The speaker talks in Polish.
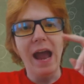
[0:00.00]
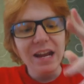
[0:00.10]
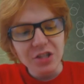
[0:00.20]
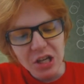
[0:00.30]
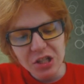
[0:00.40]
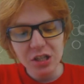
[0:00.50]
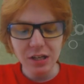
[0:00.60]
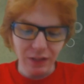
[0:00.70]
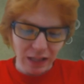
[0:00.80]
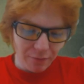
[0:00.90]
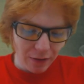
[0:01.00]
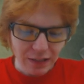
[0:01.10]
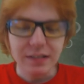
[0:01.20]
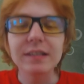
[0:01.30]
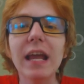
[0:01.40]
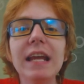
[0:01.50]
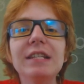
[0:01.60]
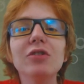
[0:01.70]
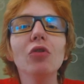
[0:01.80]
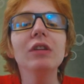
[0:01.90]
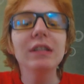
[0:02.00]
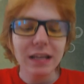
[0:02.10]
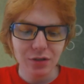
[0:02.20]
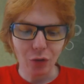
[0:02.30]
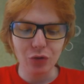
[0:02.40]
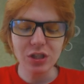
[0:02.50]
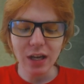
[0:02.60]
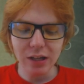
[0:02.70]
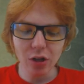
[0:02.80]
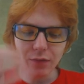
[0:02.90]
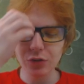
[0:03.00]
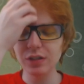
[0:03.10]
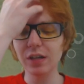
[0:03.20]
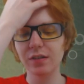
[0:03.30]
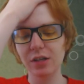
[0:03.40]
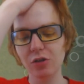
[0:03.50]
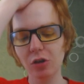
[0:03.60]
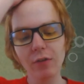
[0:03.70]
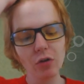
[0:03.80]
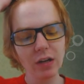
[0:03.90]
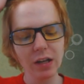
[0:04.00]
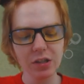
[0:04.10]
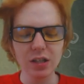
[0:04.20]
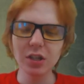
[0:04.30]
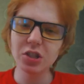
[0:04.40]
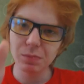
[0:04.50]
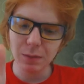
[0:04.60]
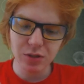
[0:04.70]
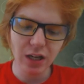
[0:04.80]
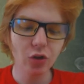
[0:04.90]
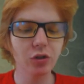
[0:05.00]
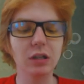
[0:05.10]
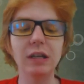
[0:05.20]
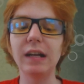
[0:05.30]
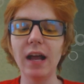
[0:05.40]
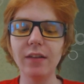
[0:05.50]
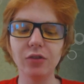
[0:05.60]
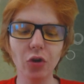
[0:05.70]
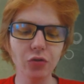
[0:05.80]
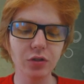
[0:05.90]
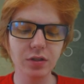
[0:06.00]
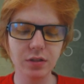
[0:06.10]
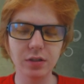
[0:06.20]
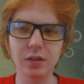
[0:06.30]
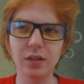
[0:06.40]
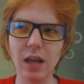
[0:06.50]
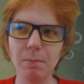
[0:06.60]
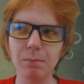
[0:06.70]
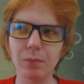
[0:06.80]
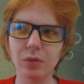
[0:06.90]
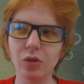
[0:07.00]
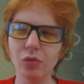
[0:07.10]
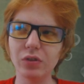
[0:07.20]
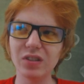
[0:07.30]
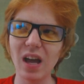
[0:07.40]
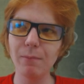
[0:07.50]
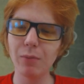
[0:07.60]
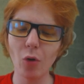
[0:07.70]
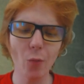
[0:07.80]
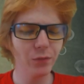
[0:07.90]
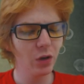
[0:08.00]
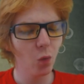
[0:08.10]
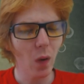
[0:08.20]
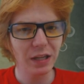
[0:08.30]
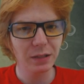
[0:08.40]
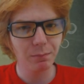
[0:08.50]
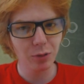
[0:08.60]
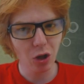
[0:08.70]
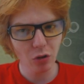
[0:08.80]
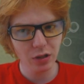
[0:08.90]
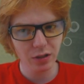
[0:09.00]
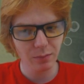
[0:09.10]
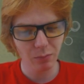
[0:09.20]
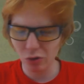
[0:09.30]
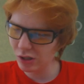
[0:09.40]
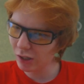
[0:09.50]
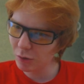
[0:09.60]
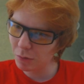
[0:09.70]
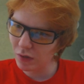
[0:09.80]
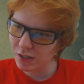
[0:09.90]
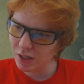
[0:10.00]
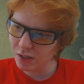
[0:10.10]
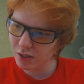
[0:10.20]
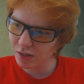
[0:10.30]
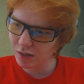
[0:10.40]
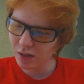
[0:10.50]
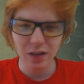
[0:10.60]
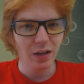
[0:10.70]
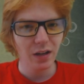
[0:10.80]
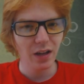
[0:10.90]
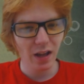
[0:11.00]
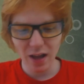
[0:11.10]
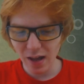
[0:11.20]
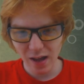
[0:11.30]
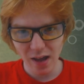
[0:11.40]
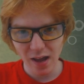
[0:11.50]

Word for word: Hej, cześć i witam was z tej strony Nesco. Dzisiaj nowy odcinek z kieszonkowego grania. Dzisiaj szybki przegląd. Gra Don't Step, Don't Tap on the White Block. Może tak to powiedzieć? Ha?